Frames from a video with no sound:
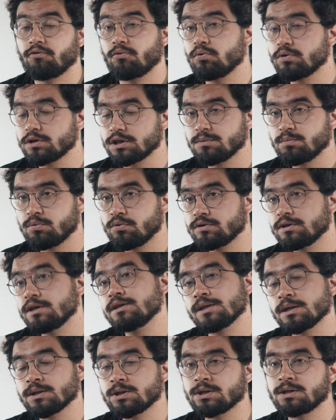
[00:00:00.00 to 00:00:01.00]
В курсе будет
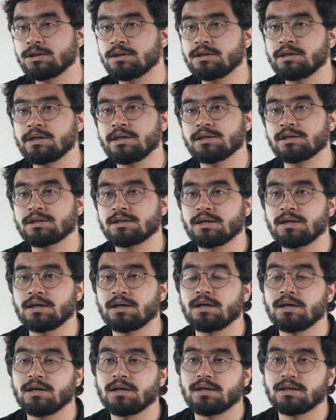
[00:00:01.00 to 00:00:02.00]
достаточно
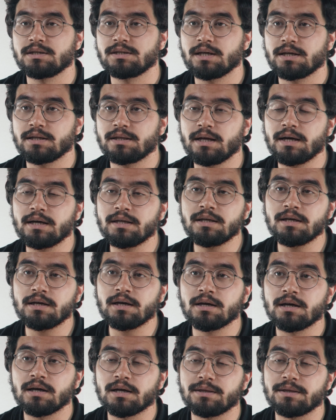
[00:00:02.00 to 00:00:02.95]
интересное задание